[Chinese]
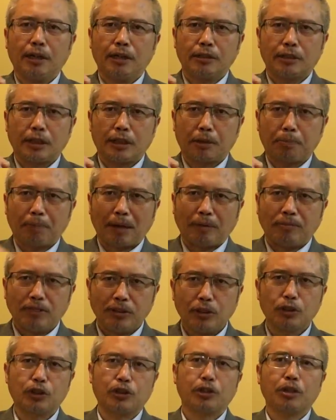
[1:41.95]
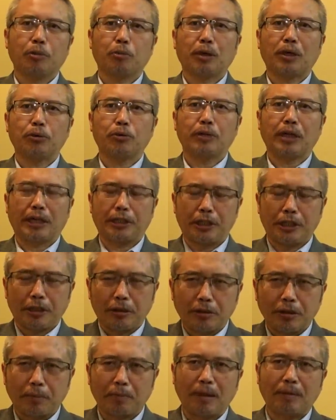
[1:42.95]
这个百分之十的关税啊，提
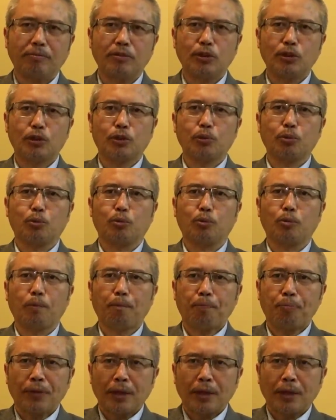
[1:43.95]
高到百分之十五；